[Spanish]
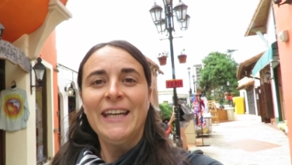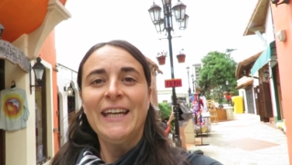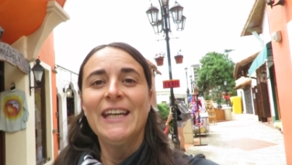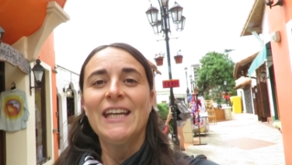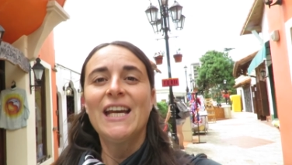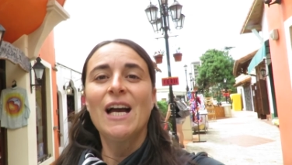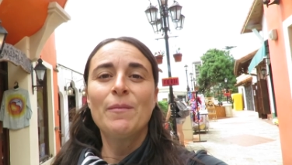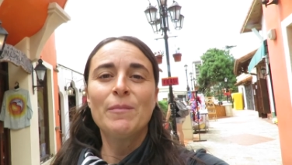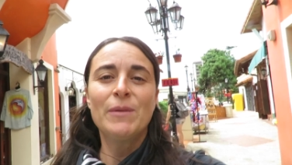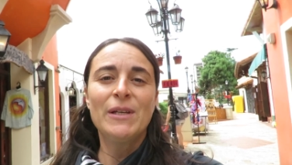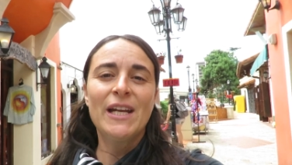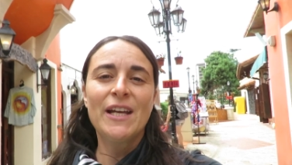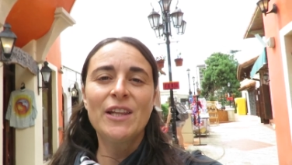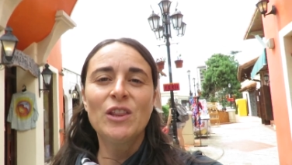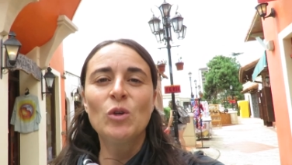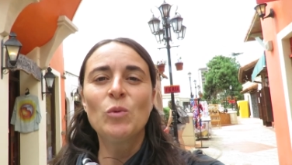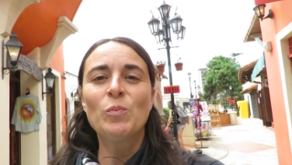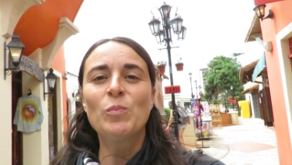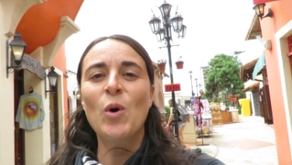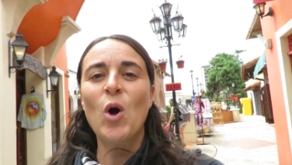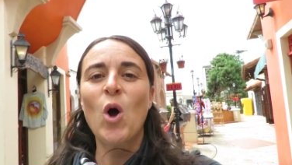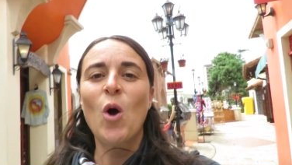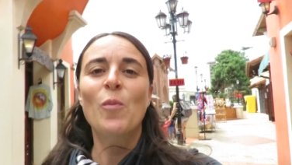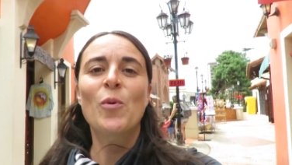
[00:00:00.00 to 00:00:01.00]
Y caminando
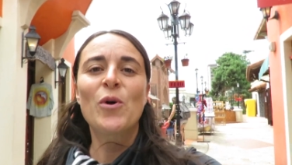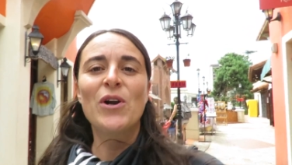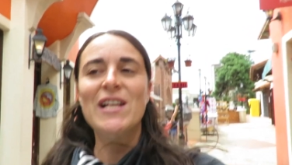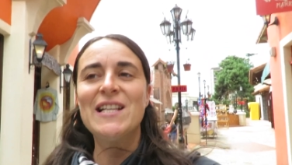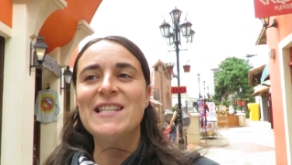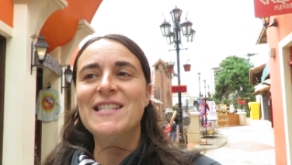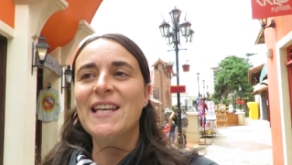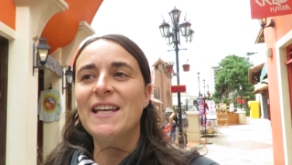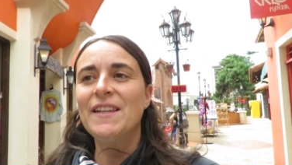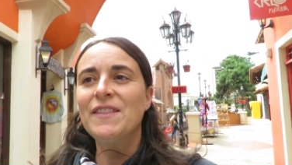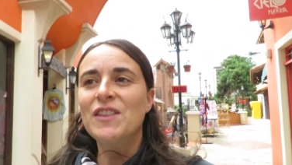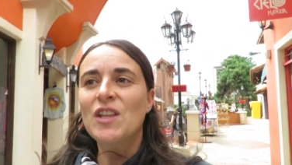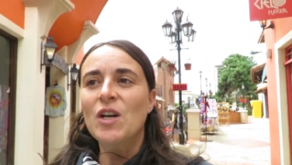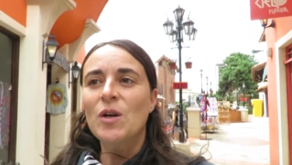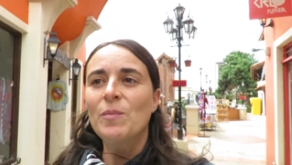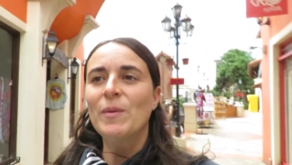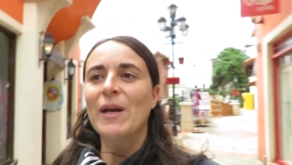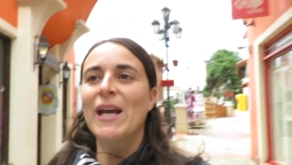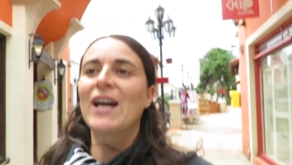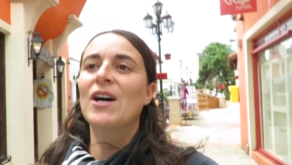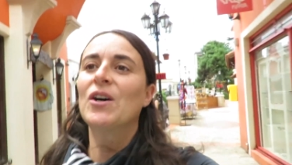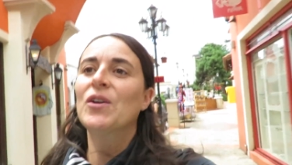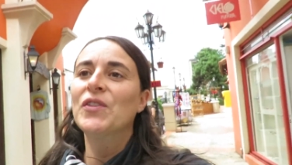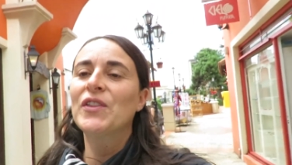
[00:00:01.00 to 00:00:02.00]
un poco por el centro
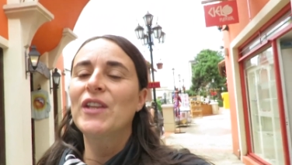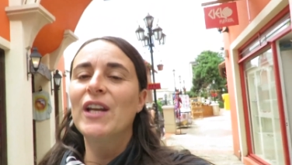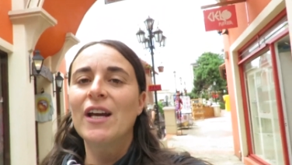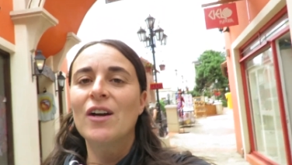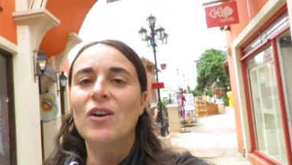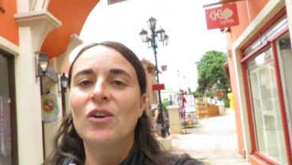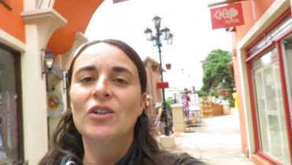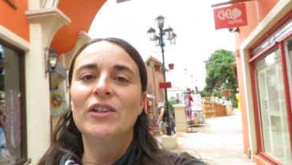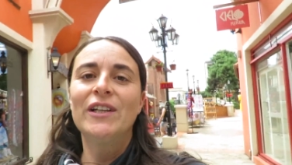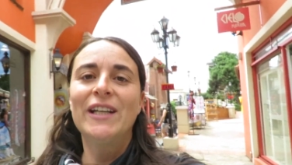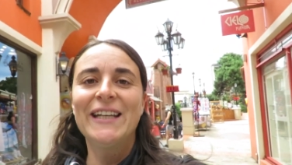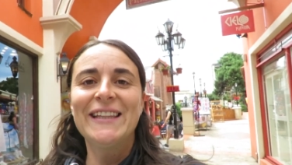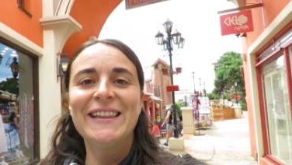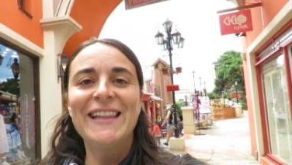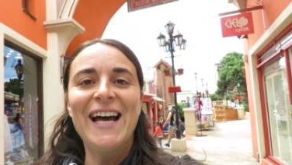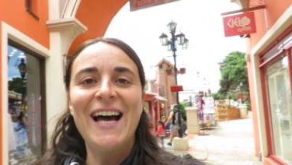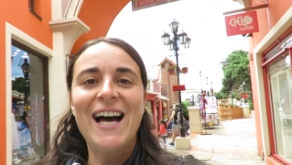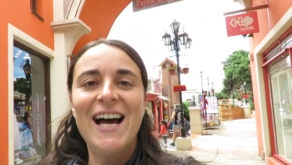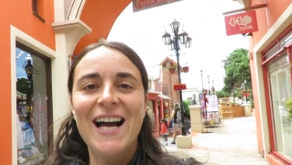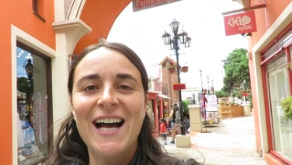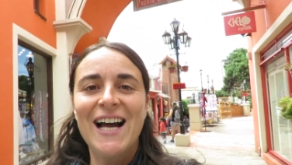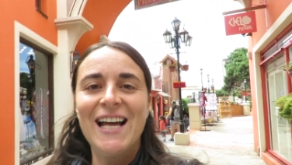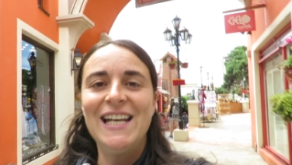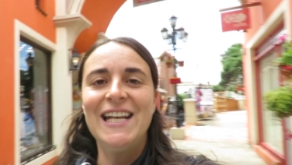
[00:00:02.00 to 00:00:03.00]
me encontré con
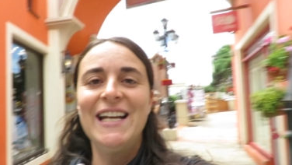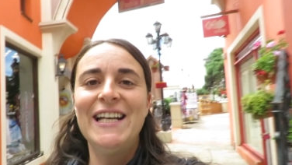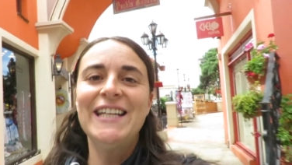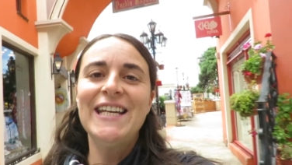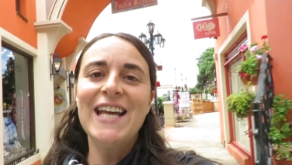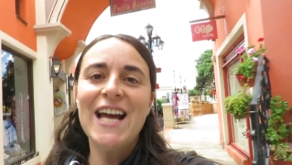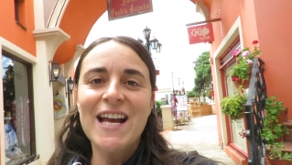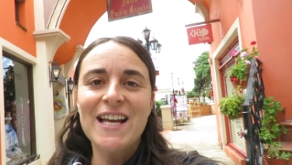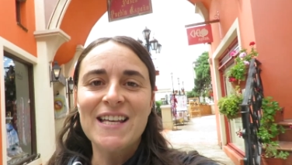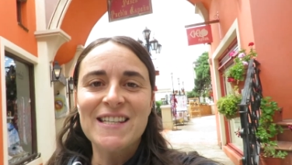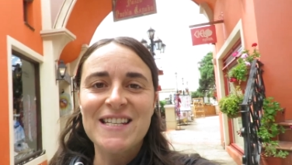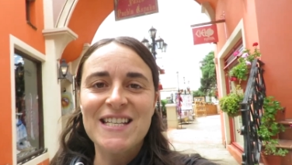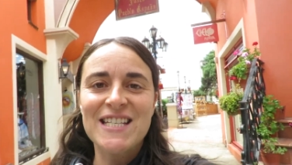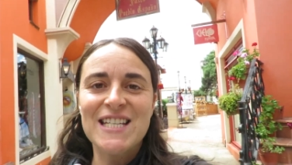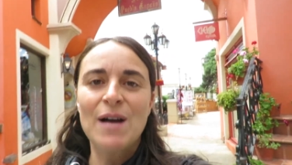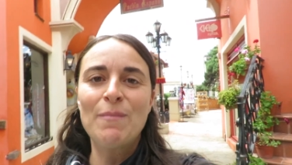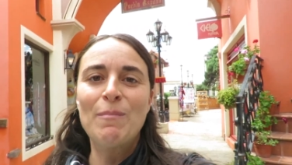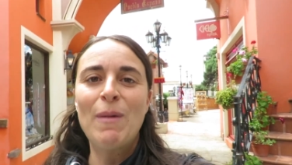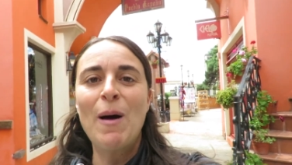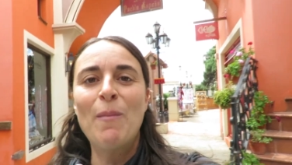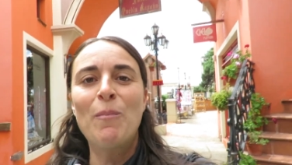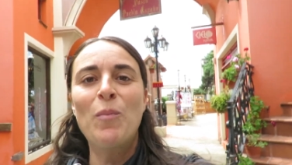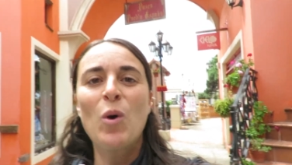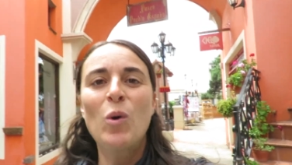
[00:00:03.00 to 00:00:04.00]
esta galería que se
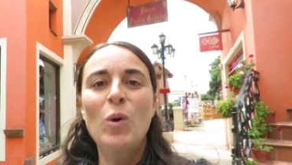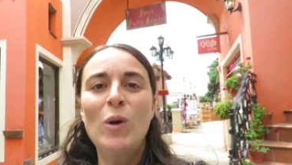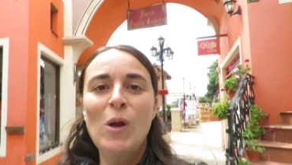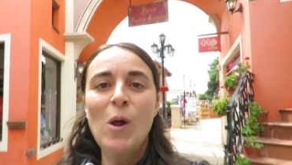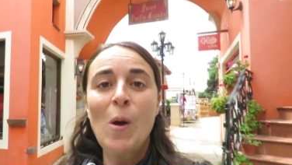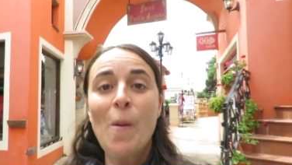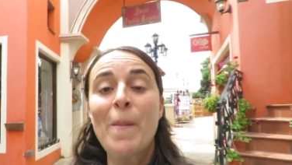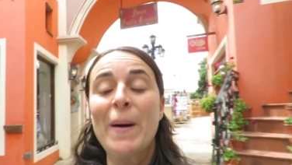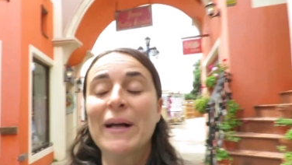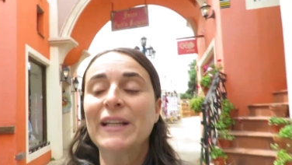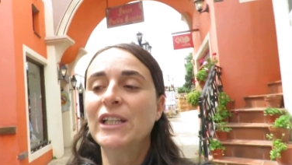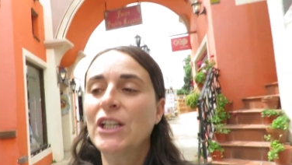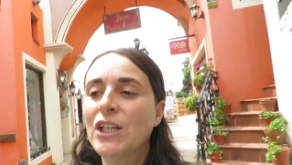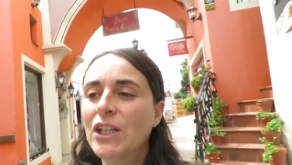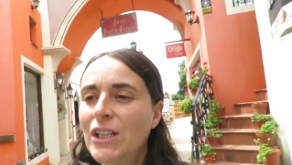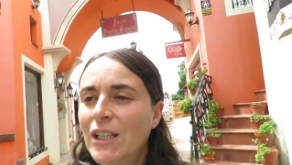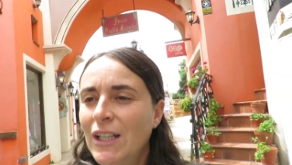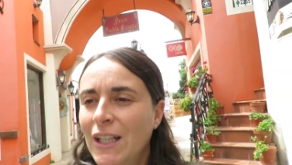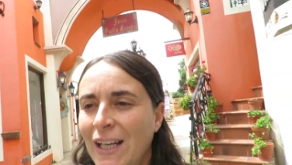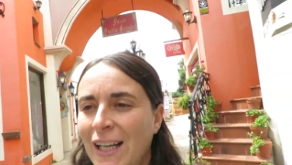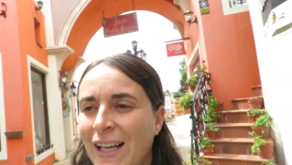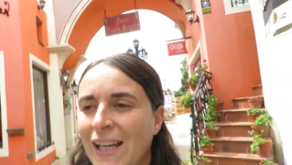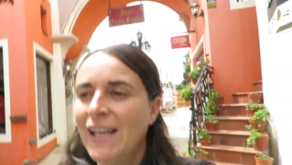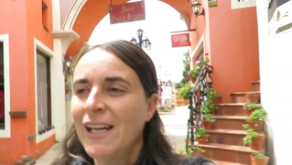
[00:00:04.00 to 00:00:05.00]
llama Pueblo Español,